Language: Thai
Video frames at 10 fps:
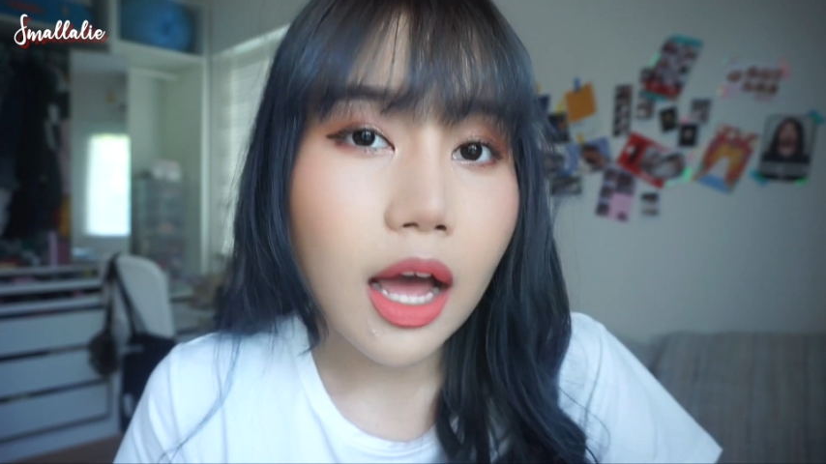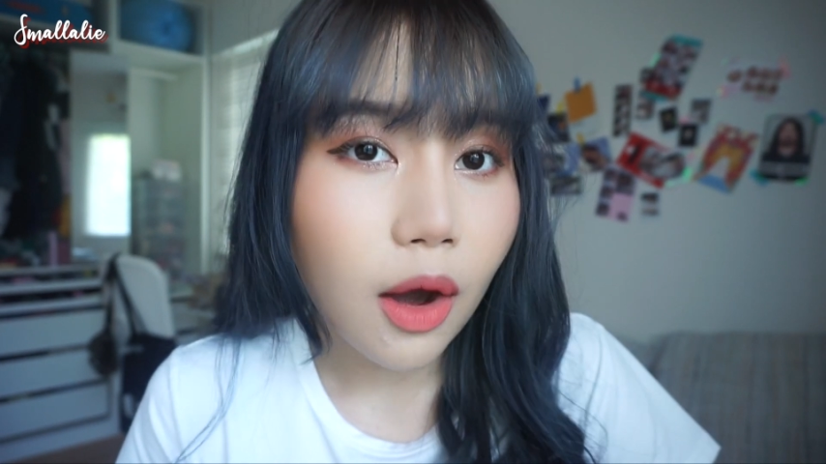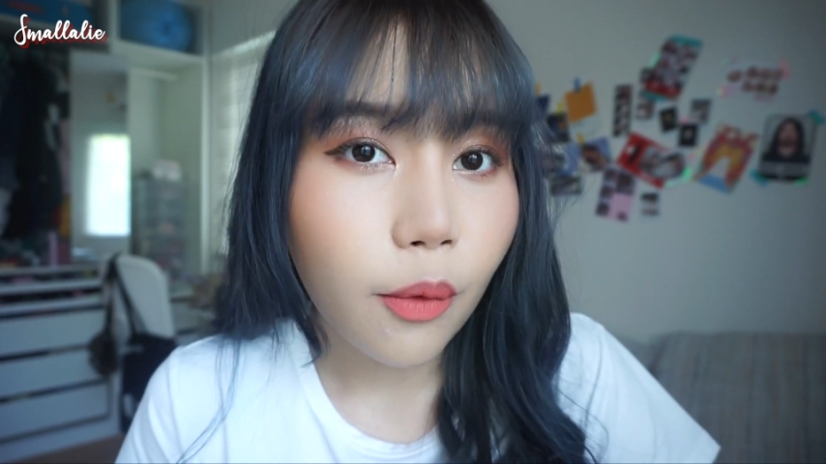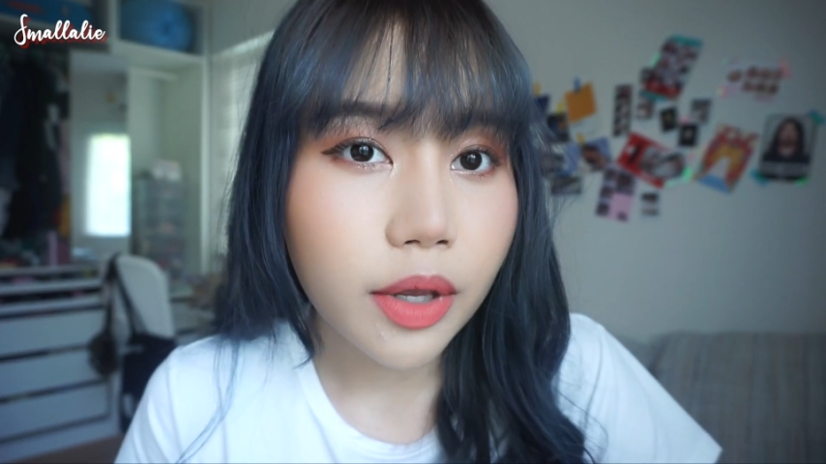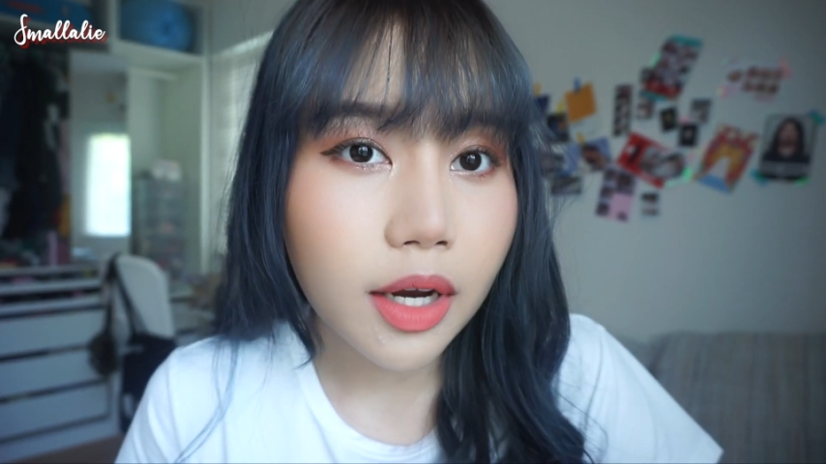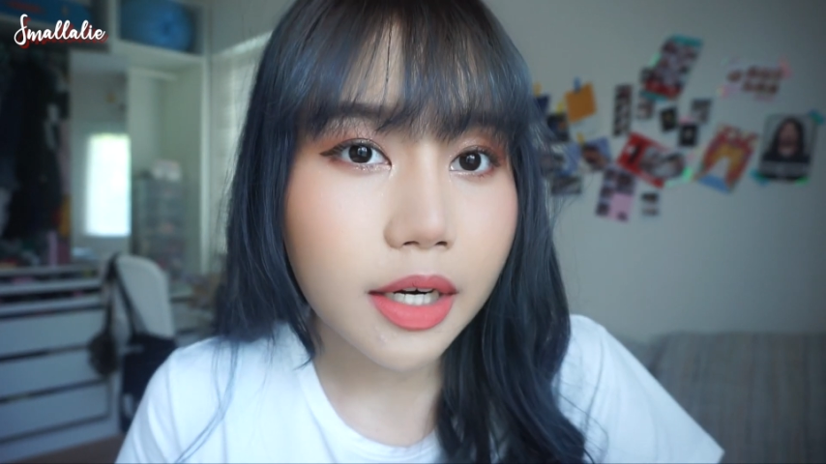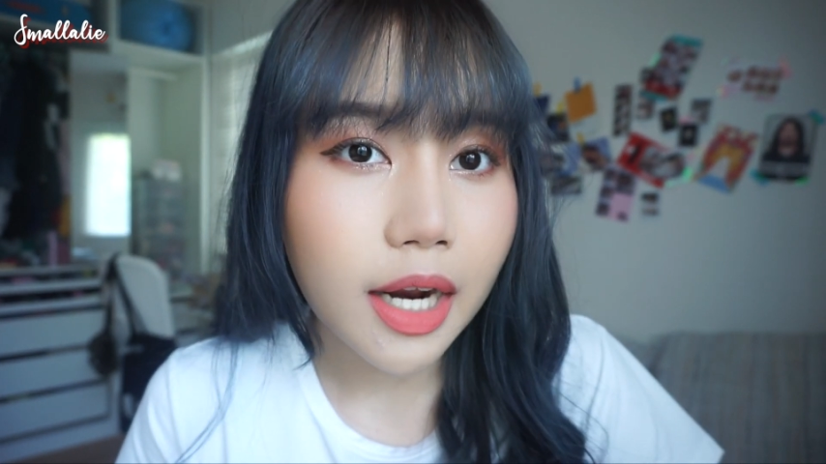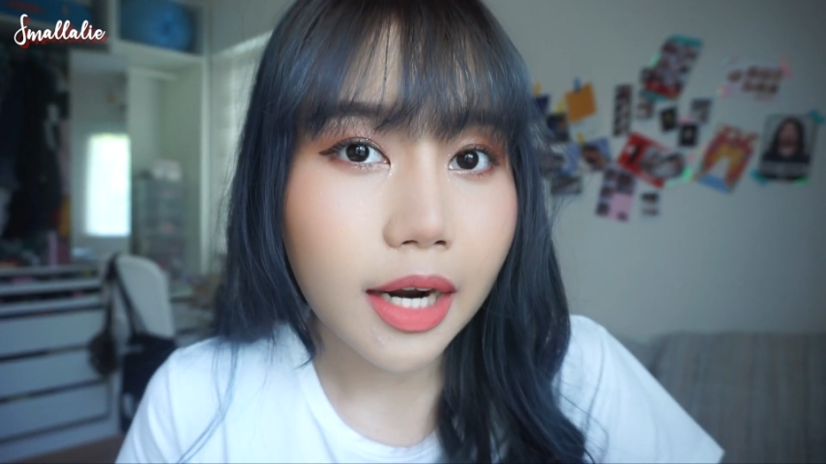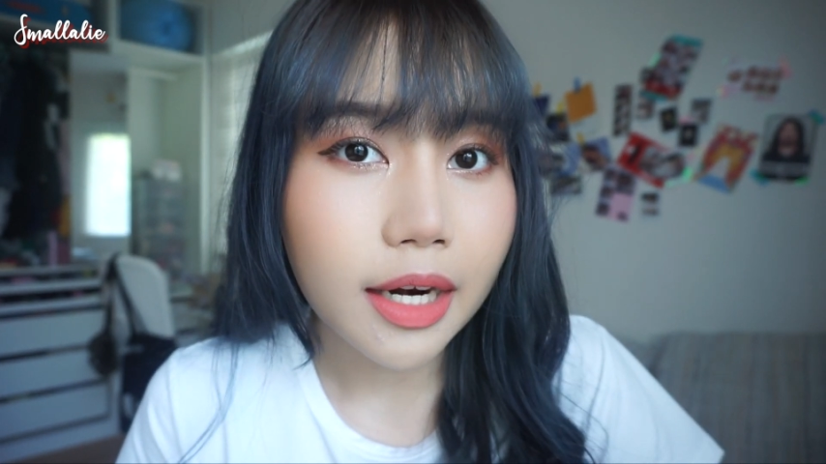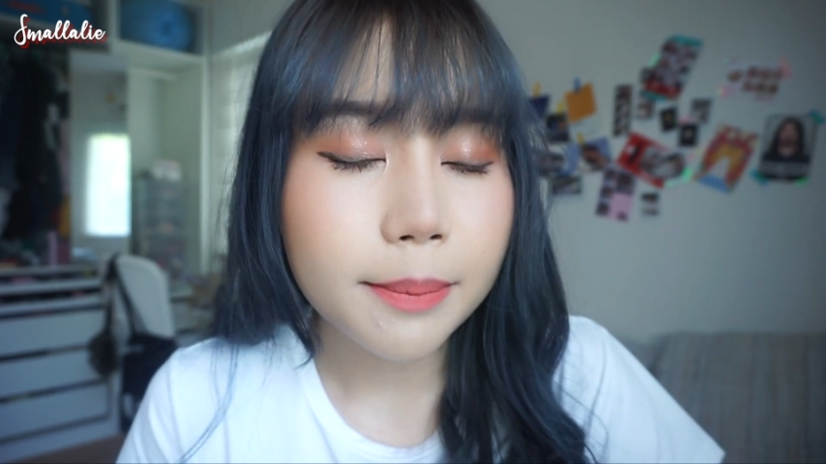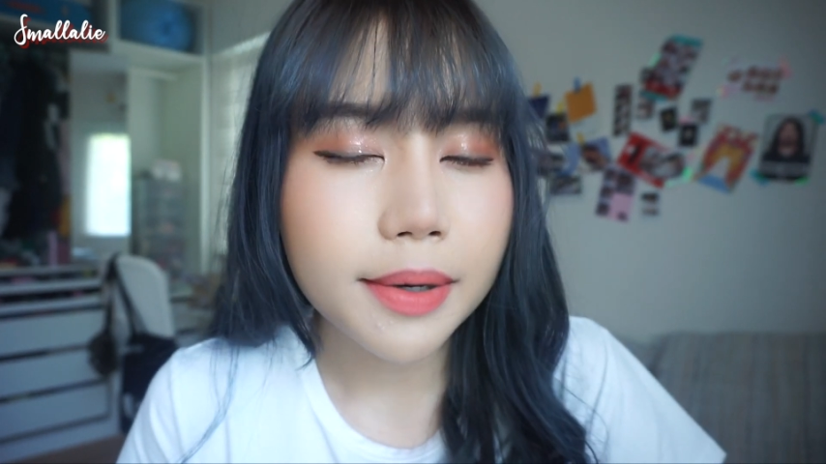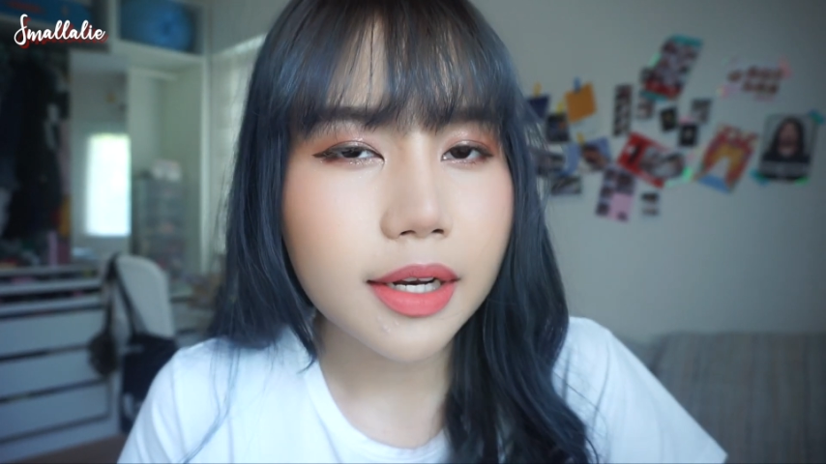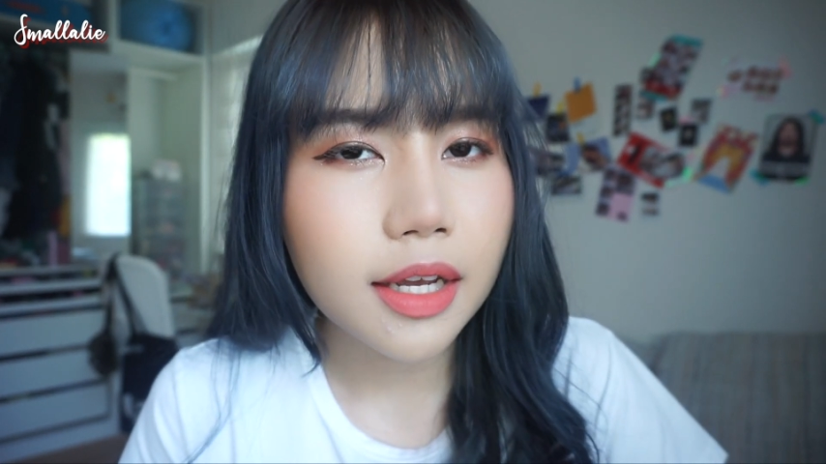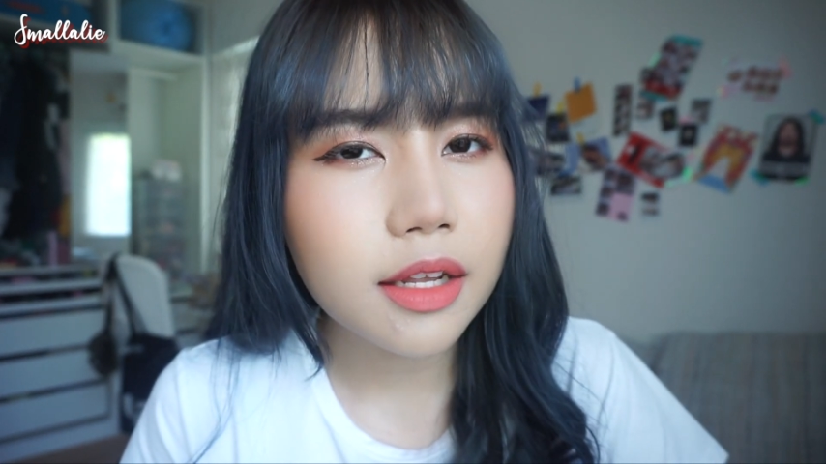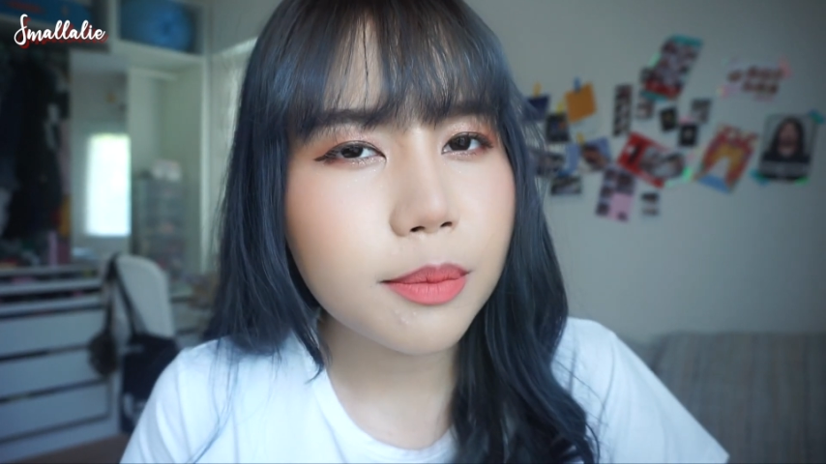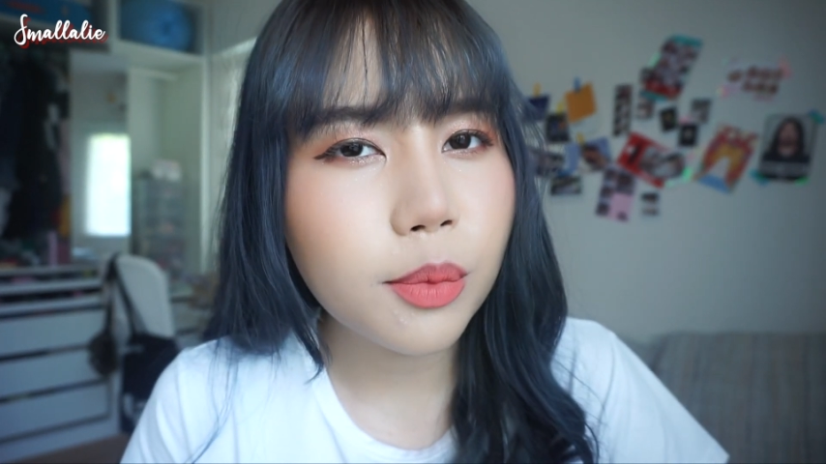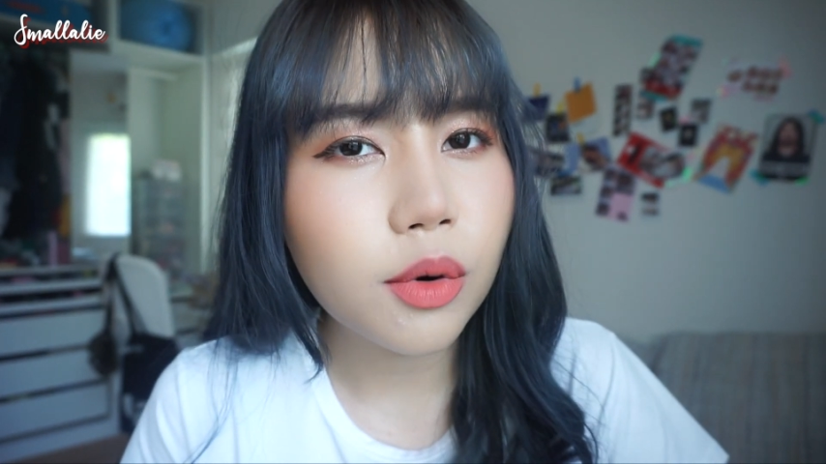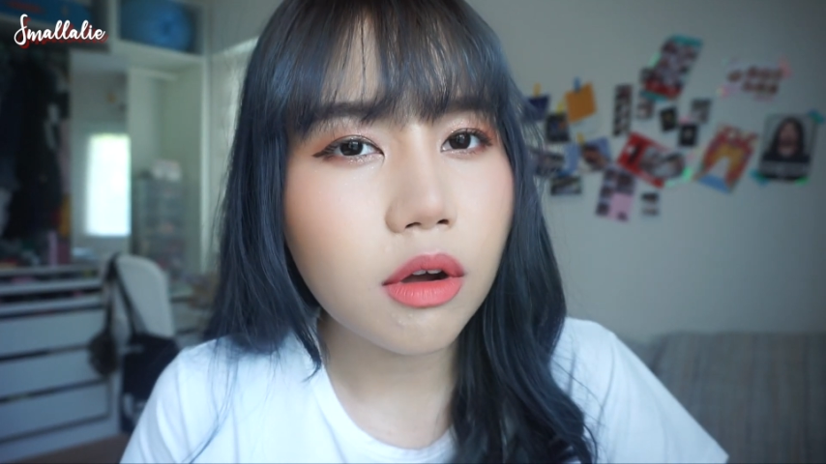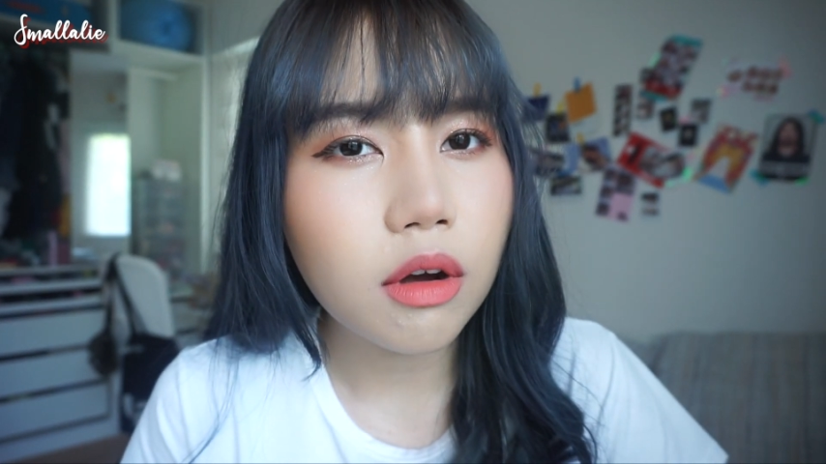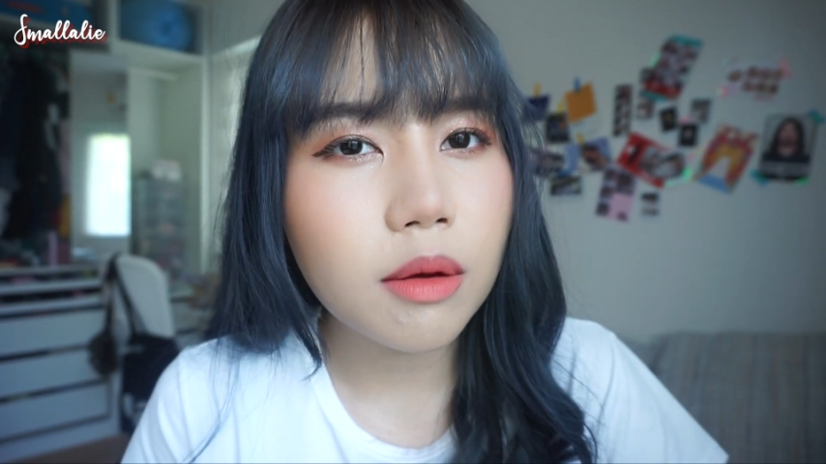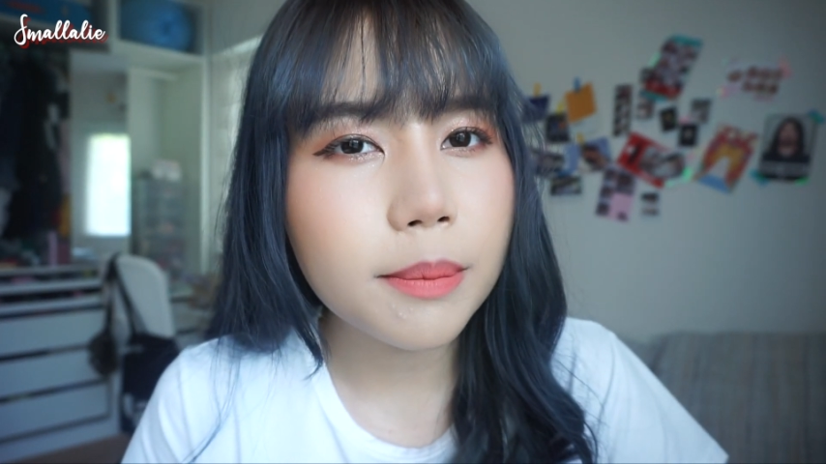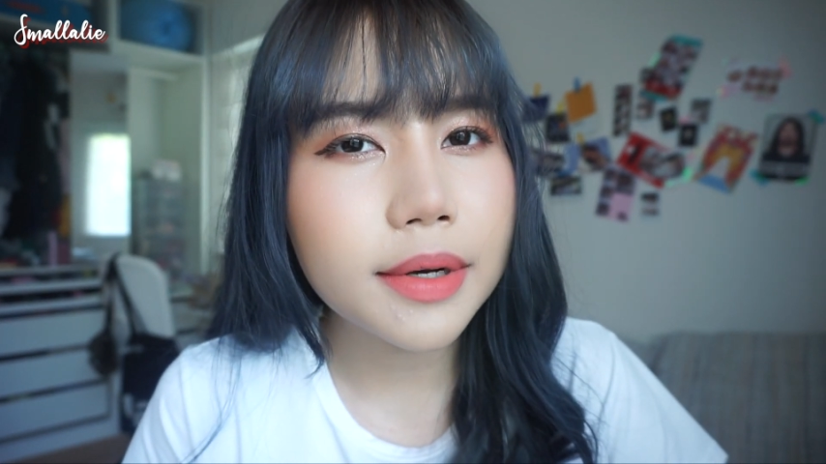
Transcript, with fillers: เขายังดังในประเทศญี่ปุ่นแล้วก็